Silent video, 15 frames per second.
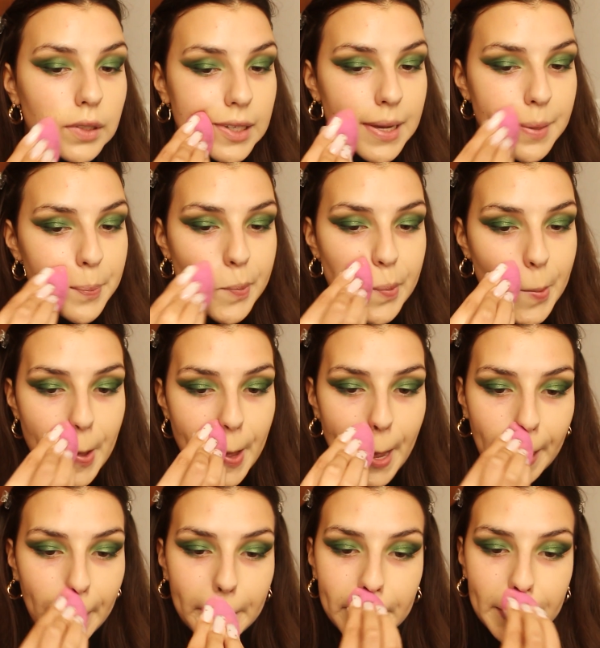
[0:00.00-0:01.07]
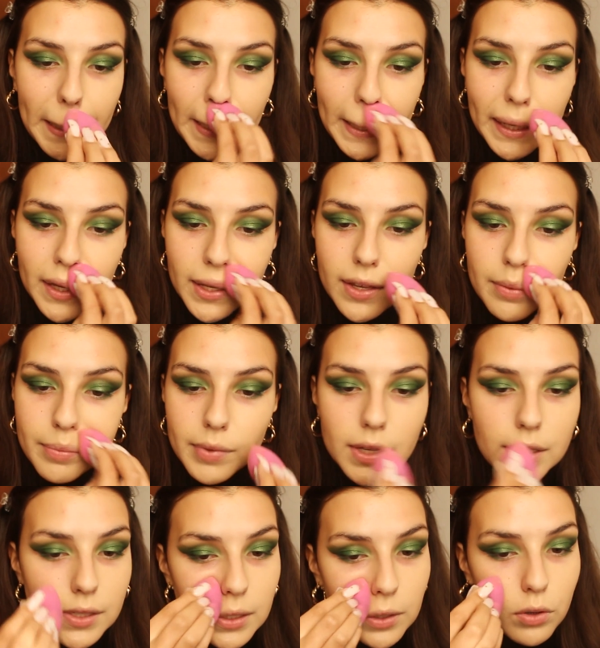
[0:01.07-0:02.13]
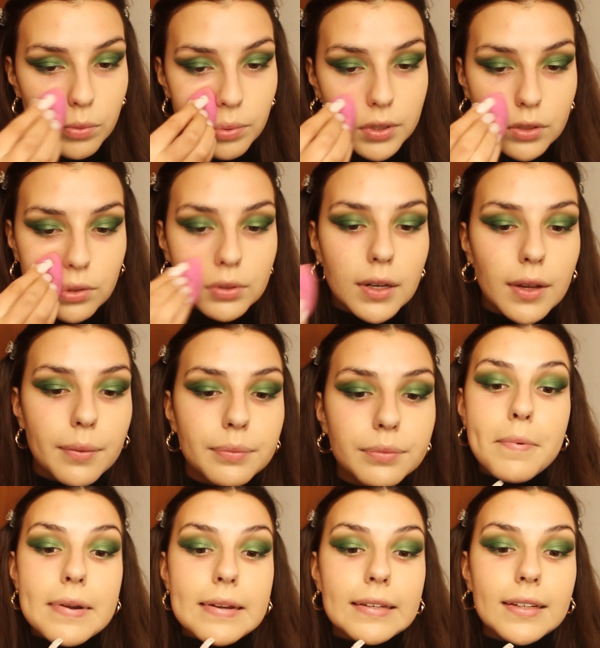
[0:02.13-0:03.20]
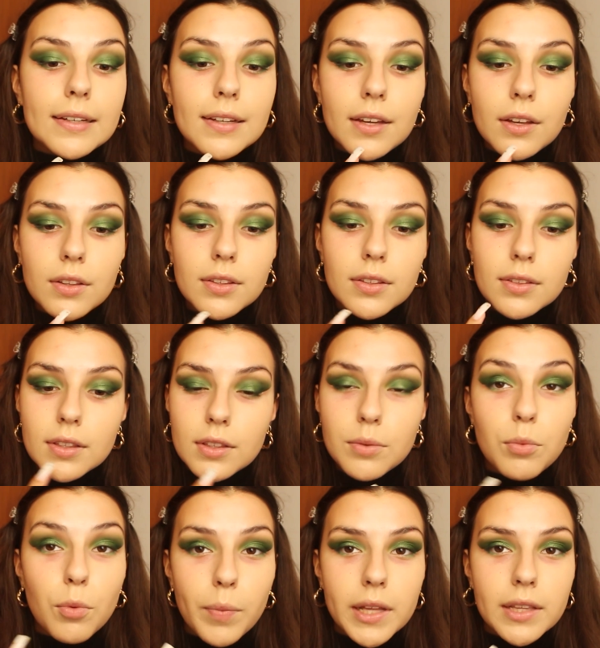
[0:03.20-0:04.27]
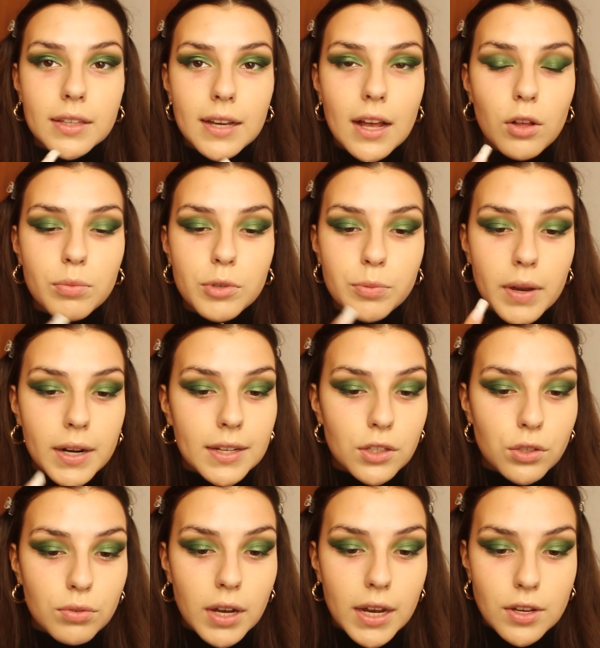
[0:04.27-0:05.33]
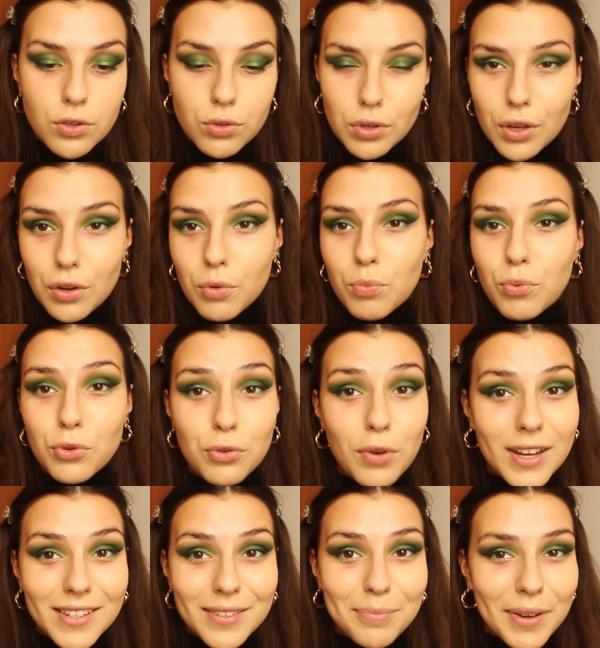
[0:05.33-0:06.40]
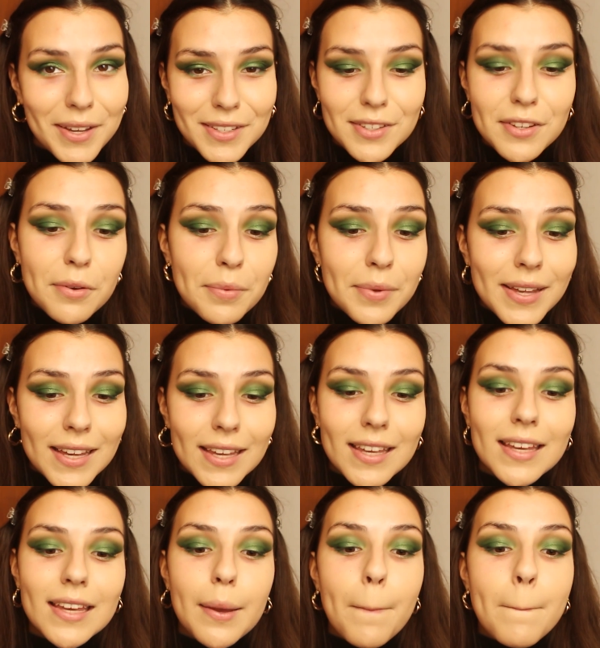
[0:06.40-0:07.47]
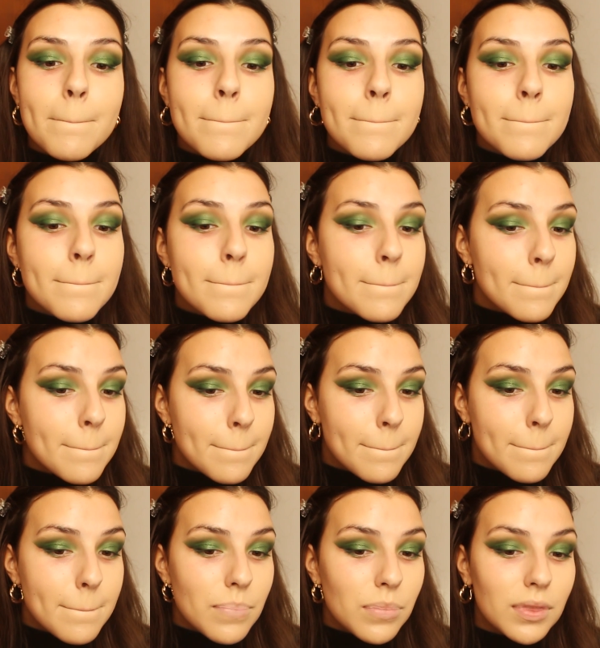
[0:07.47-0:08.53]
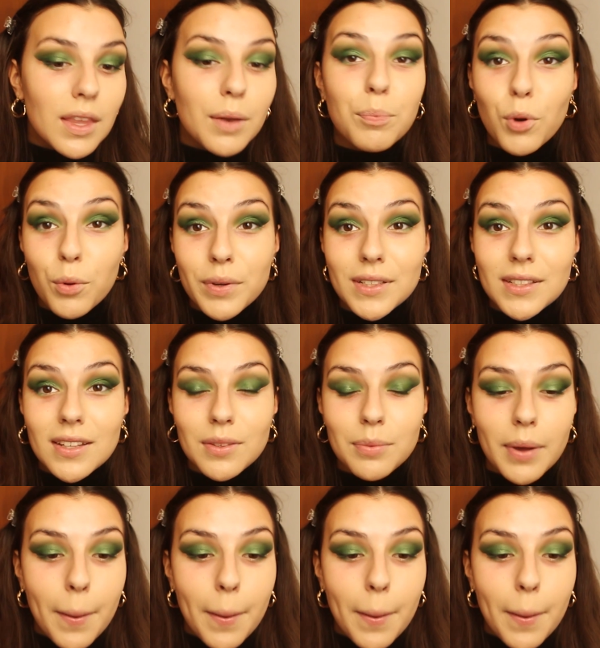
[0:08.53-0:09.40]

Yep, ela tem imensa cobertura, porque de momento tem algumas marcas no queixo e eu não pus quase base nenhuma e tapou bastante